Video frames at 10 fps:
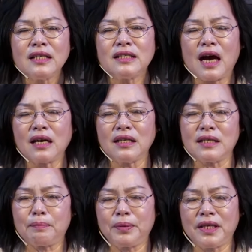将你
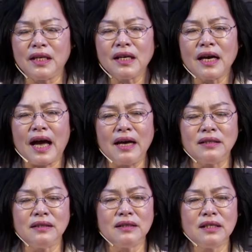的平安
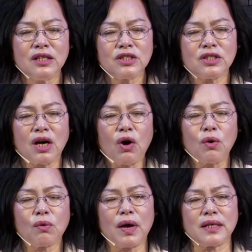交
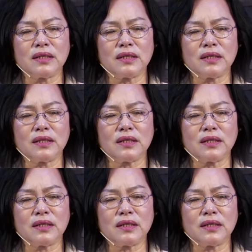灌。